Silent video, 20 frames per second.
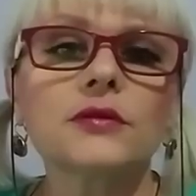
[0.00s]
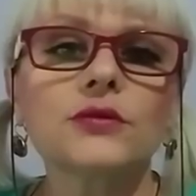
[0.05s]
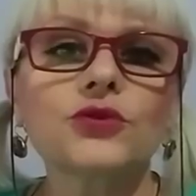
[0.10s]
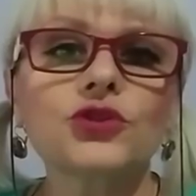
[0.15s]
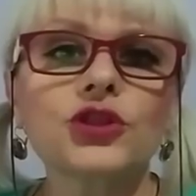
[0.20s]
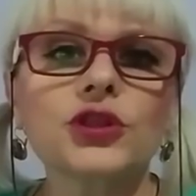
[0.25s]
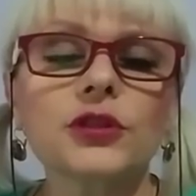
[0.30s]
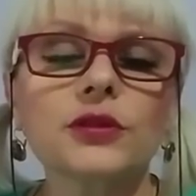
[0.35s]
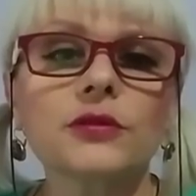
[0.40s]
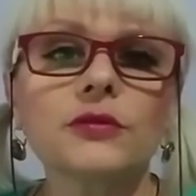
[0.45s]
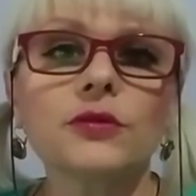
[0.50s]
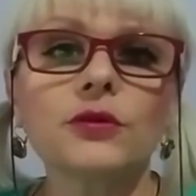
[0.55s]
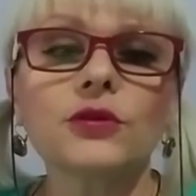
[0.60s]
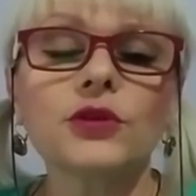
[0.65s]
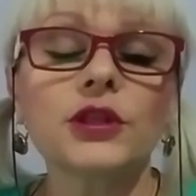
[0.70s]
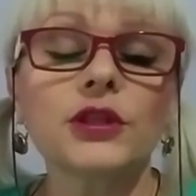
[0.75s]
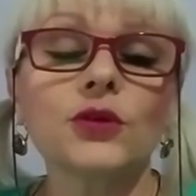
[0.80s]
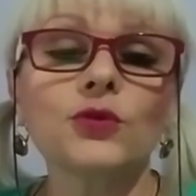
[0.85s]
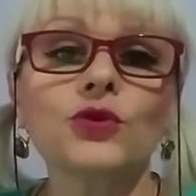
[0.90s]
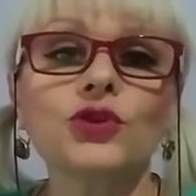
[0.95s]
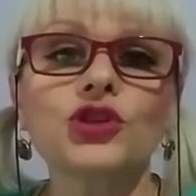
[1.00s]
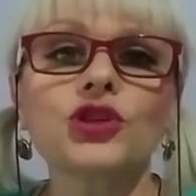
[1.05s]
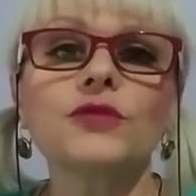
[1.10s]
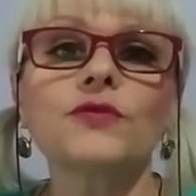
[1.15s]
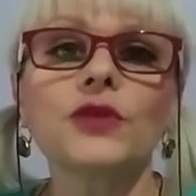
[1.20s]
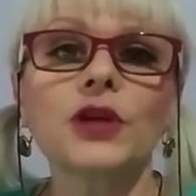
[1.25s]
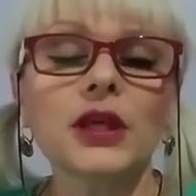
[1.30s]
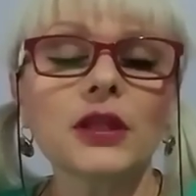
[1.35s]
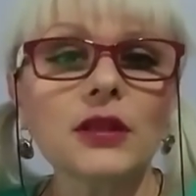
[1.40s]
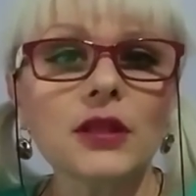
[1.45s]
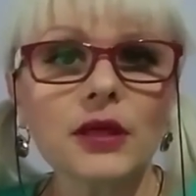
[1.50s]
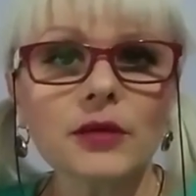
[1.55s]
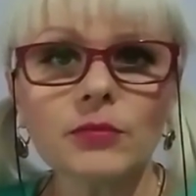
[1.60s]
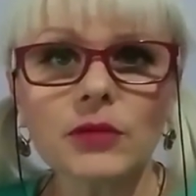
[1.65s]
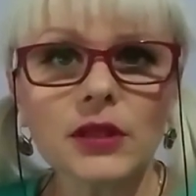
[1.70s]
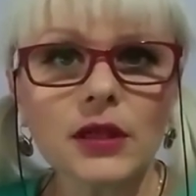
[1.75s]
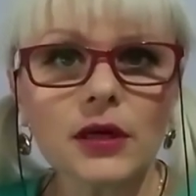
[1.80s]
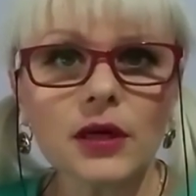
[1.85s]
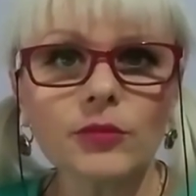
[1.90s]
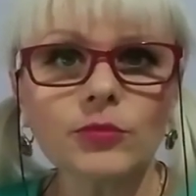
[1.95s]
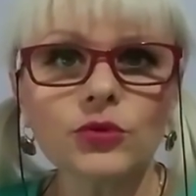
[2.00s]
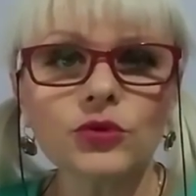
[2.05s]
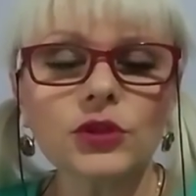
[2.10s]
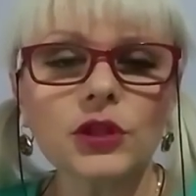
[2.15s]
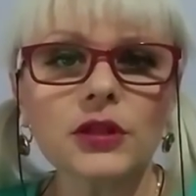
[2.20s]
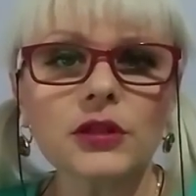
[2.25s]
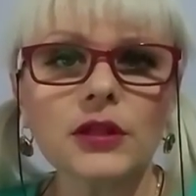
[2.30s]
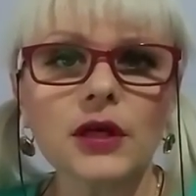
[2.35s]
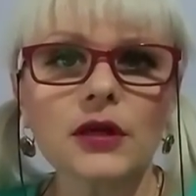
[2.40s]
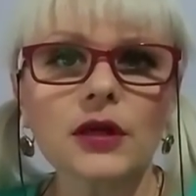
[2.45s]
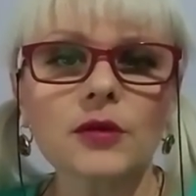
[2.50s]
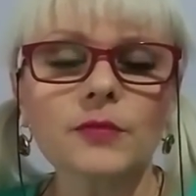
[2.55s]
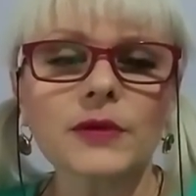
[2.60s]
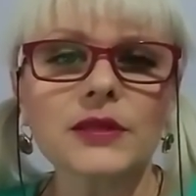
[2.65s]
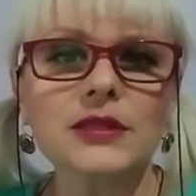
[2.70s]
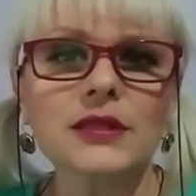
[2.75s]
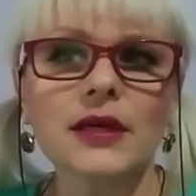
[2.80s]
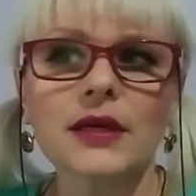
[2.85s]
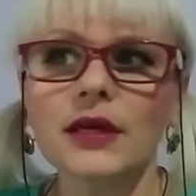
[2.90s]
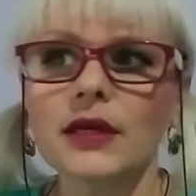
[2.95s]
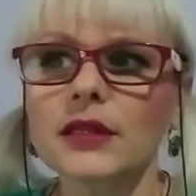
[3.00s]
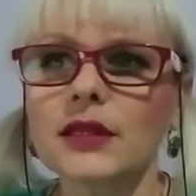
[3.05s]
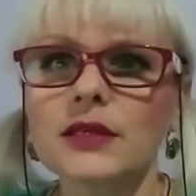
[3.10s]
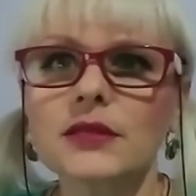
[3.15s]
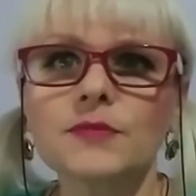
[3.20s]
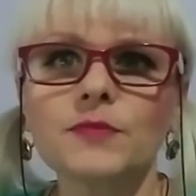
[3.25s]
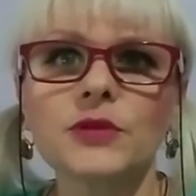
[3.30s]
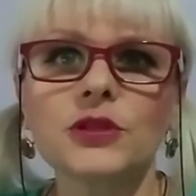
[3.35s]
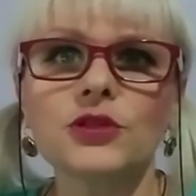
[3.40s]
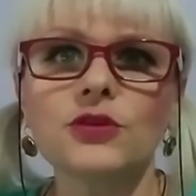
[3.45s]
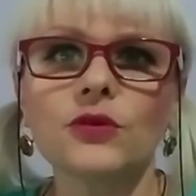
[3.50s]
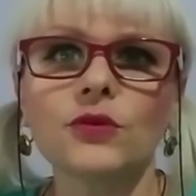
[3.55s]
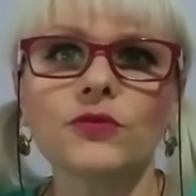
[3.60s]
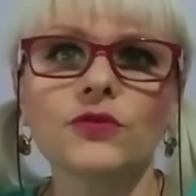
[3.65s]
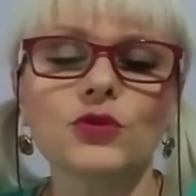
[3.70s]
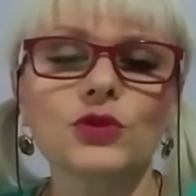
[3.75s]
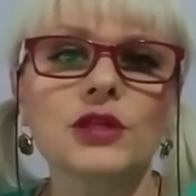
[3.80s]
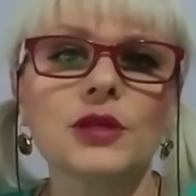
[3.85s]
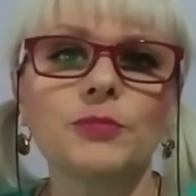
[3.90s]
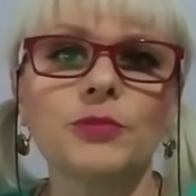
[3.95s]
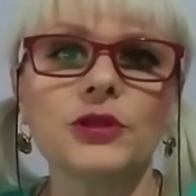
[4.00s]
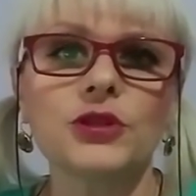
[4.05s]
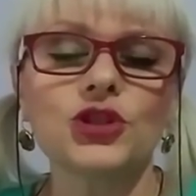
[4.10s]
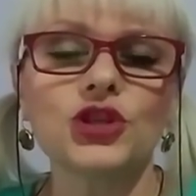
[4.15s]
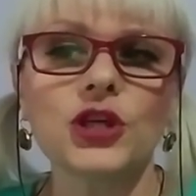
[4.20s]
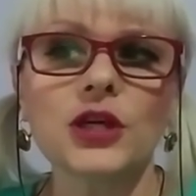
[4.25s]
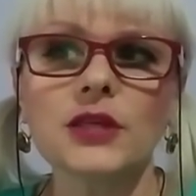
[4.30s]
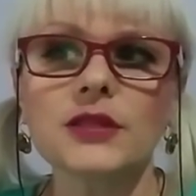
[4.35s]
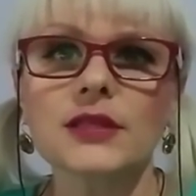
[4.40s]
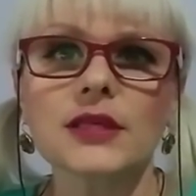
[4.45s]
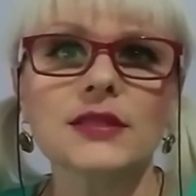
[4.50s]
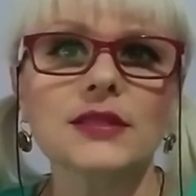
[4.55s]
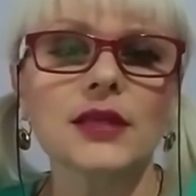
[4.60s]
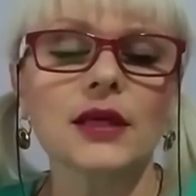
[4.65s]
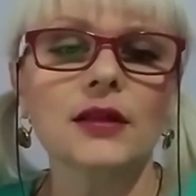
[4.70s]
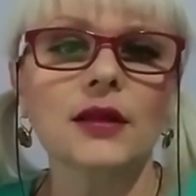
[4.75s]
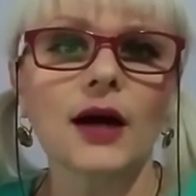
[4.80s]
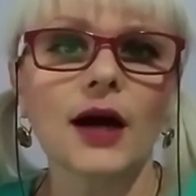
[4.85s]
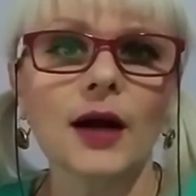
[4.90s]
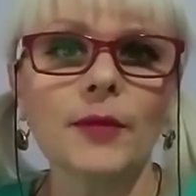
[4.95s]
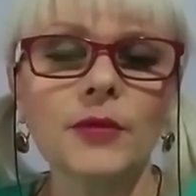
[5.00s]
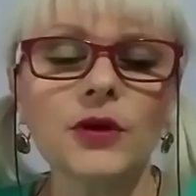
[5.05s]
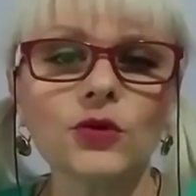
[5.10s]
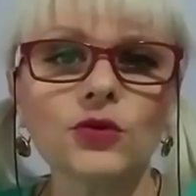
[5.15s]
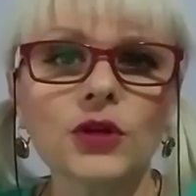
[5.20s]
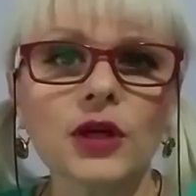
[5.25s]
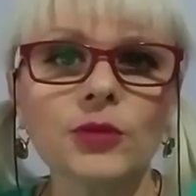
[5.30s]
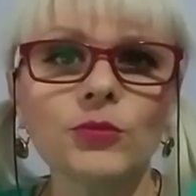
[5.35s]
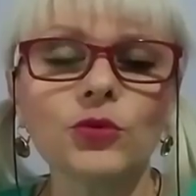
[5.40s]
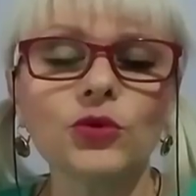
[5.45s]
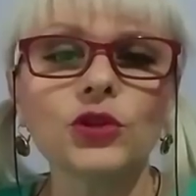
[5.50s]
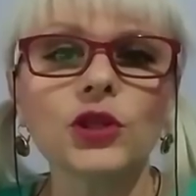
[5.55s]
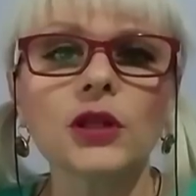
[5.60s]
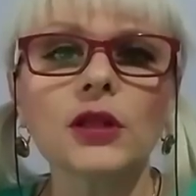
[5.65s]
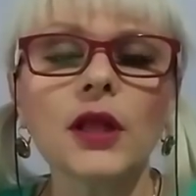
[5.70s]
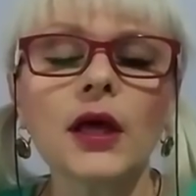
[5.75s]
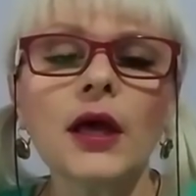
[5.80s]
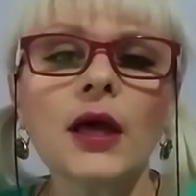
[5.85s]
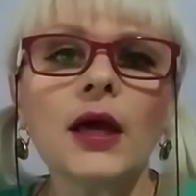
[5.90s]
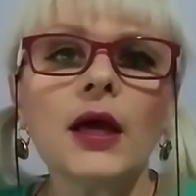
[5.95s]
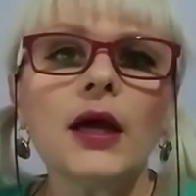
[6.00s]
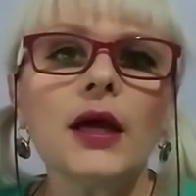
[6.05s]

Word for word: уже, это очень вредная была работа, так как постоянно возле печей, со станками он работал,